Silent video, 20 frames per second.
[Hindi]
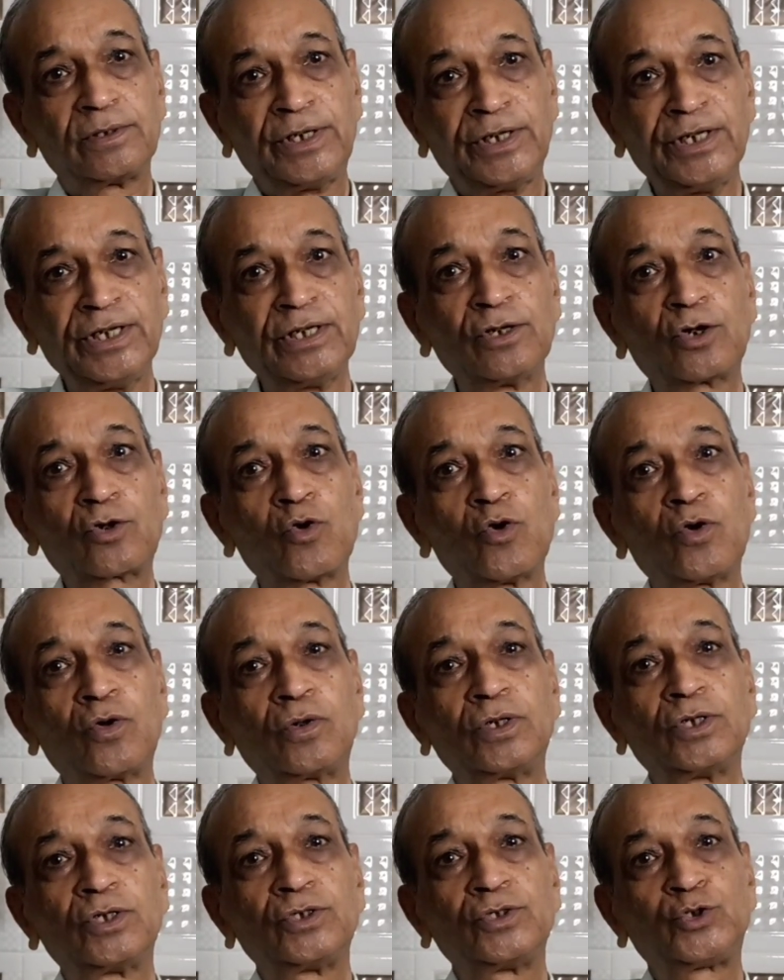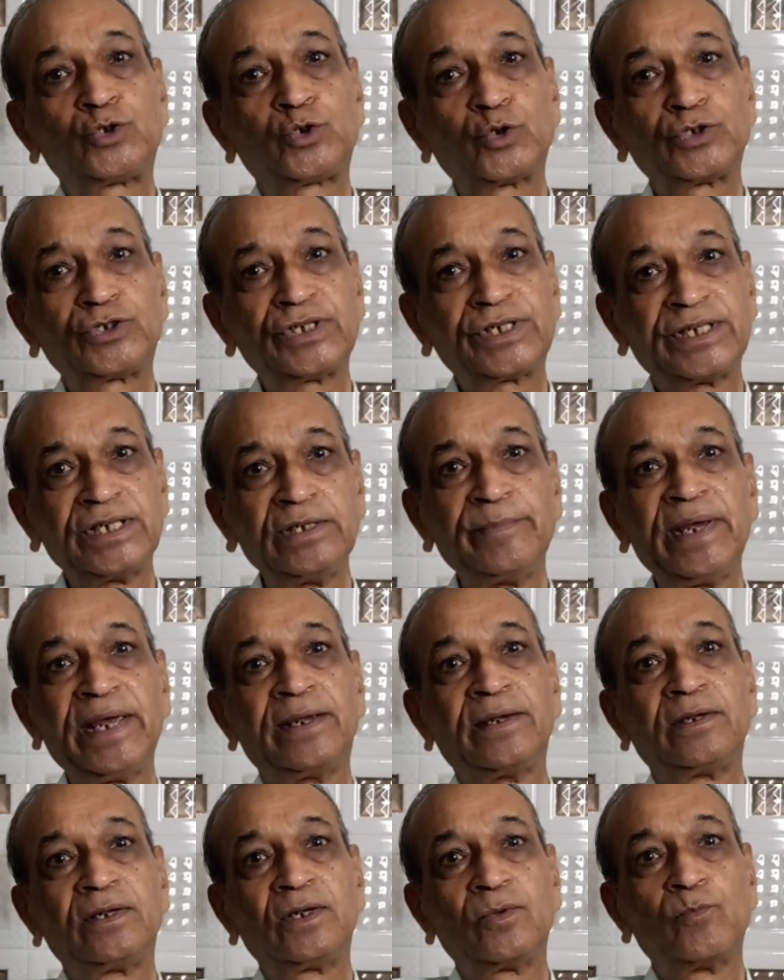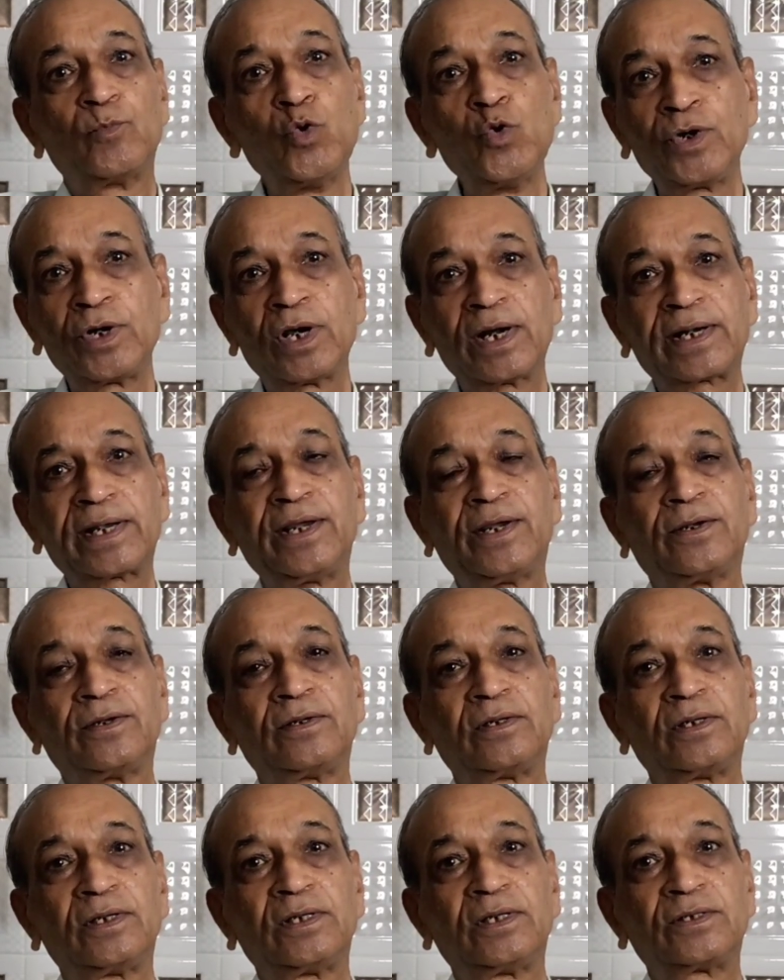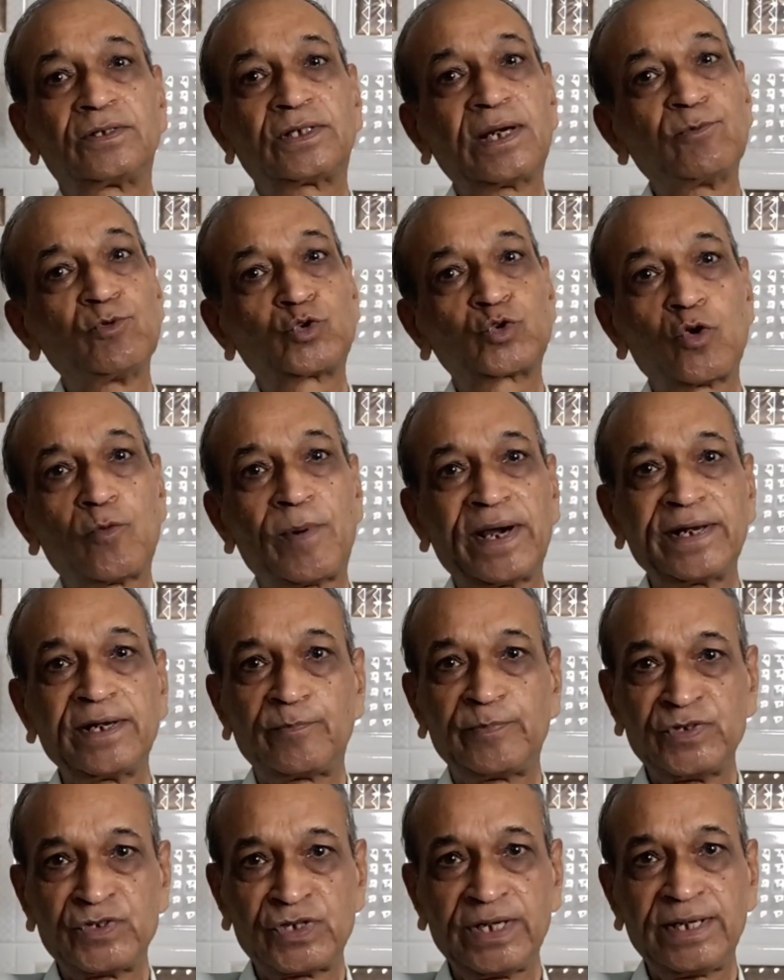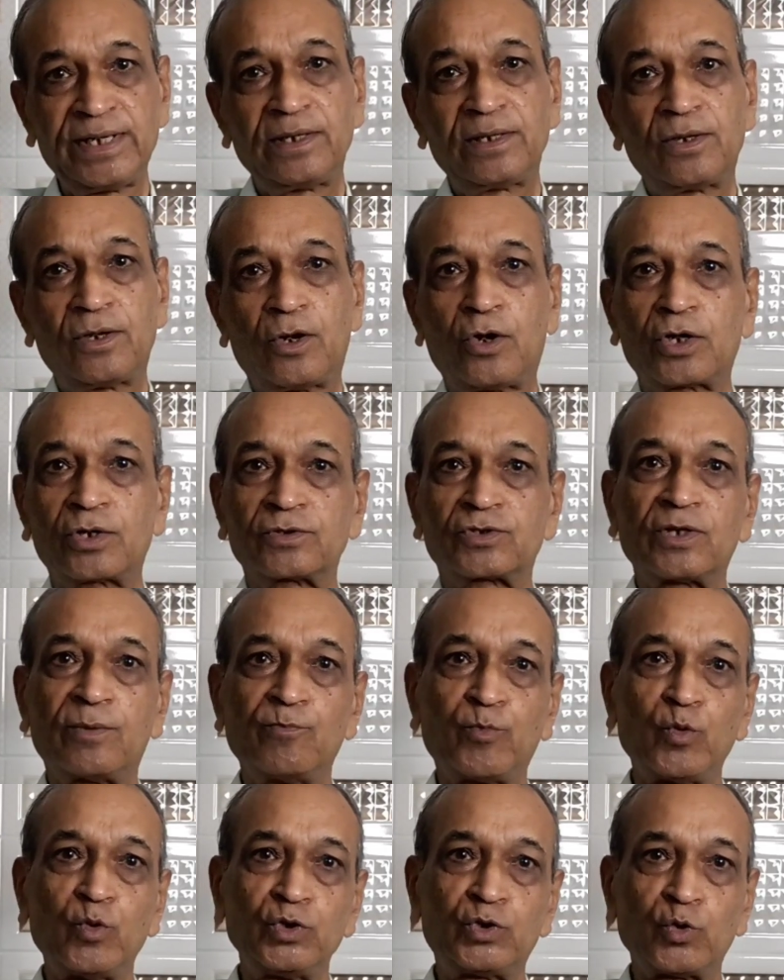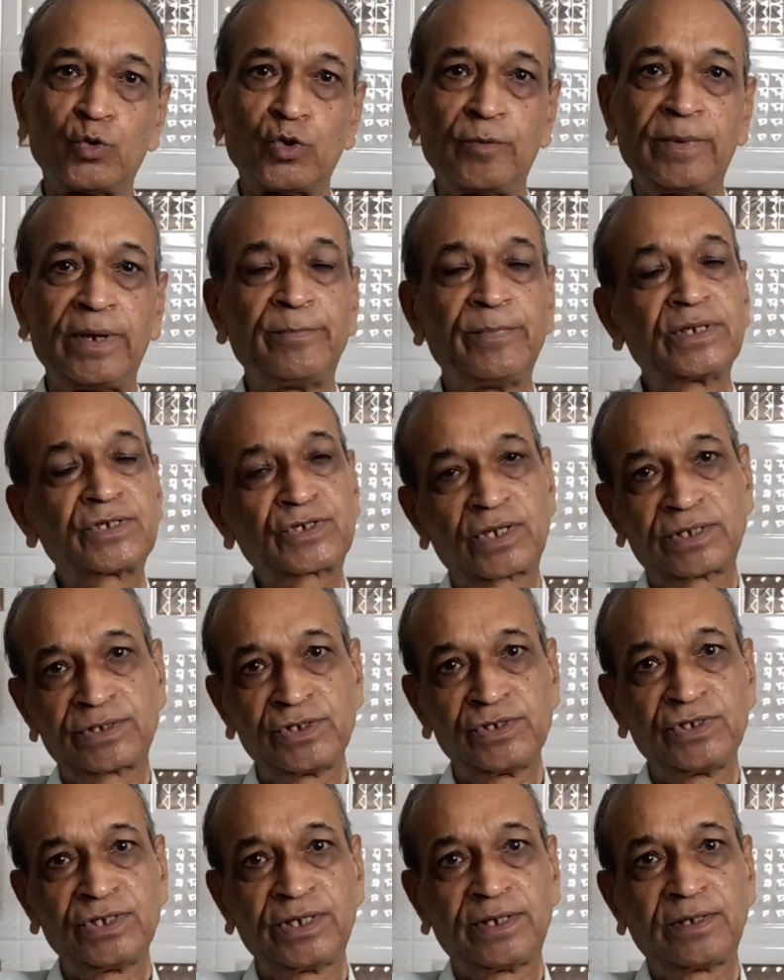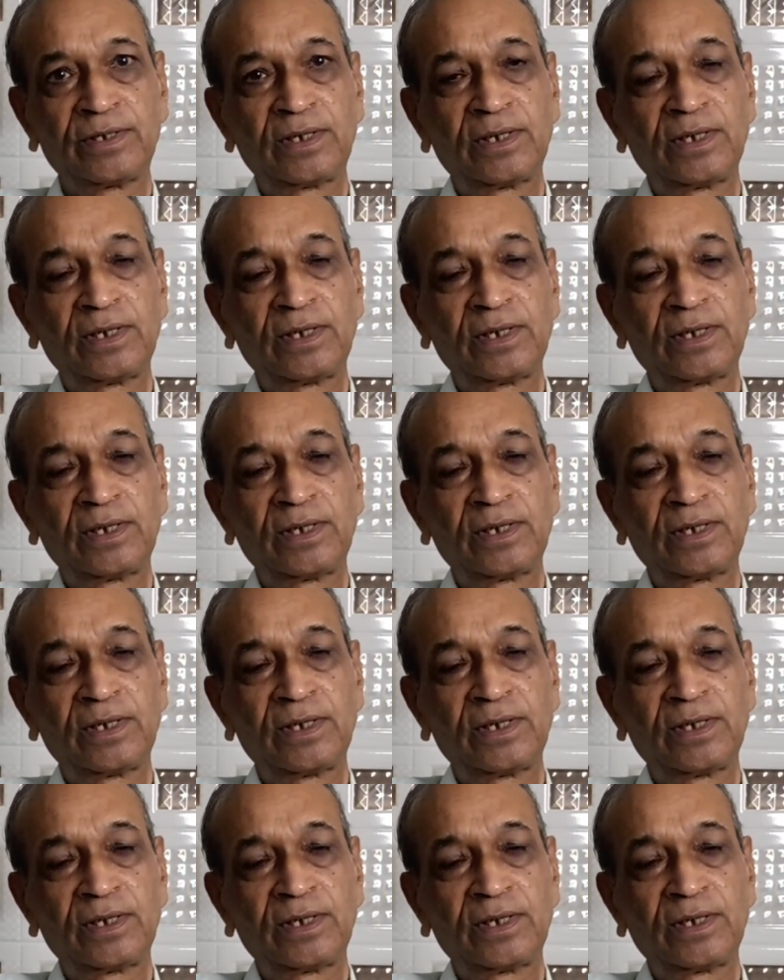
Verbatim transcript: हींग को शुद्ध घी में भून करके तब उसको बारीक पीसिए और संपूर्ण चूर्ण में मिक्स कर दीजिए